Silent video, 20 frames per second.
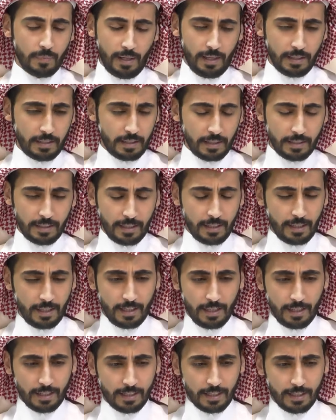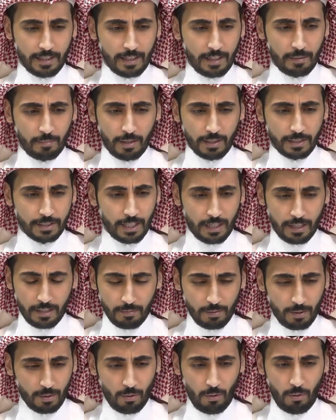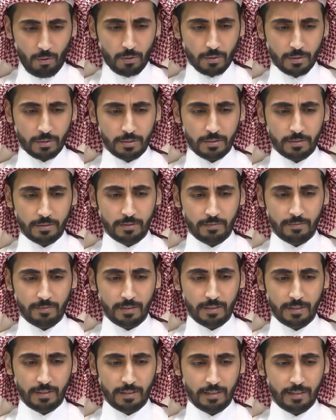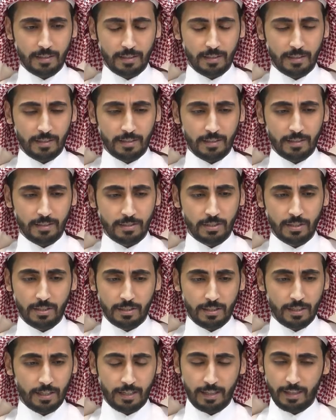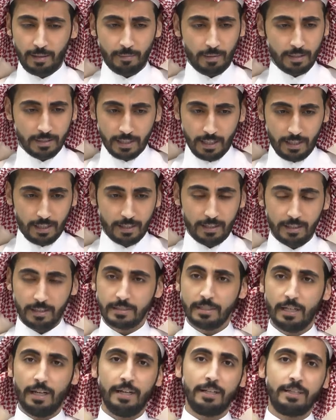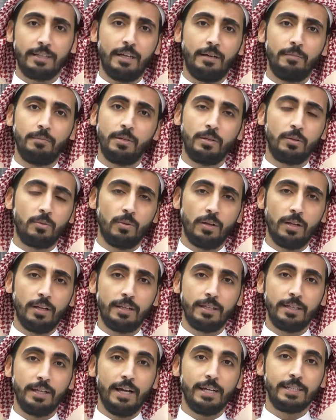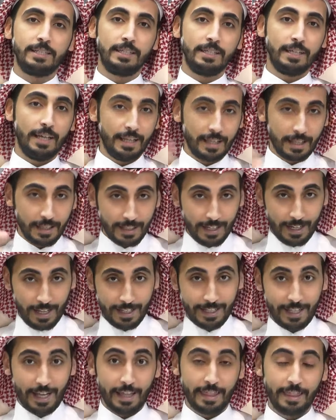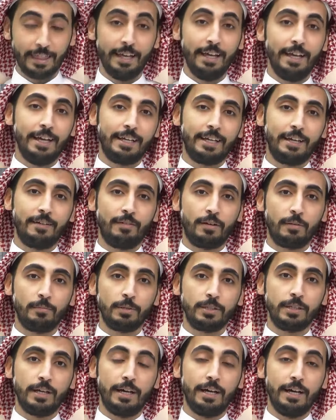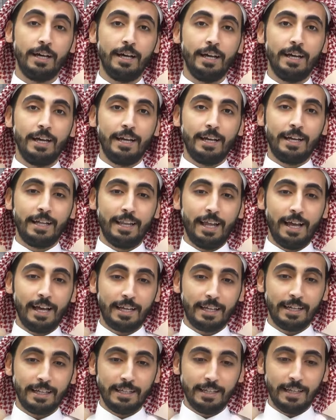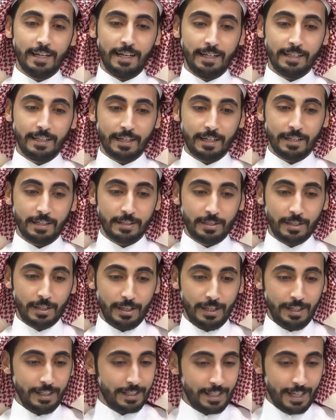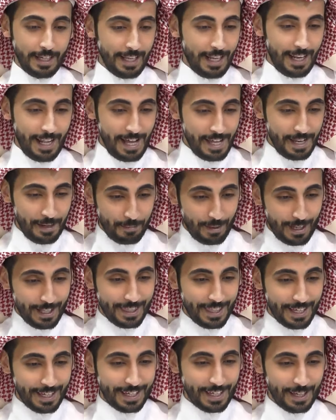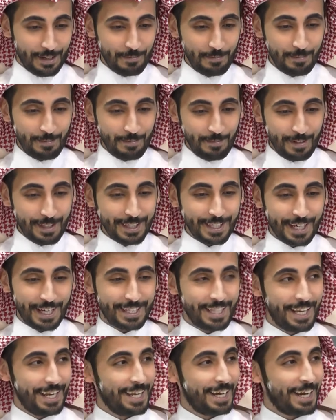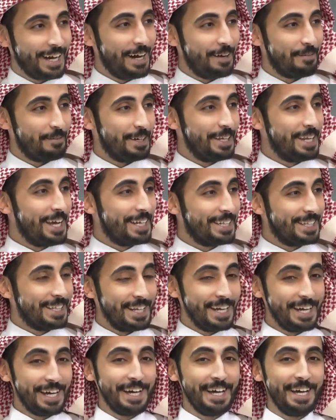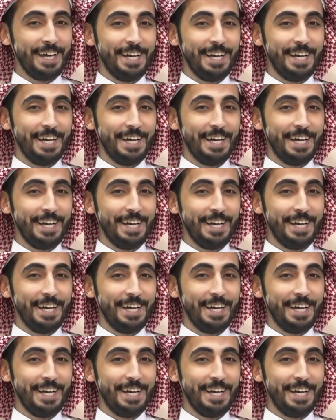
أعتقد أننا كنا نبغى نجرب الغوص في جدة إذا ما صح, صح التعبير والله أني ناسي يعني الأحداث كيف أربطها لكن أعتقد حتى إلى الآن أبغى أتذكر منطقة اللقاء بيناتنا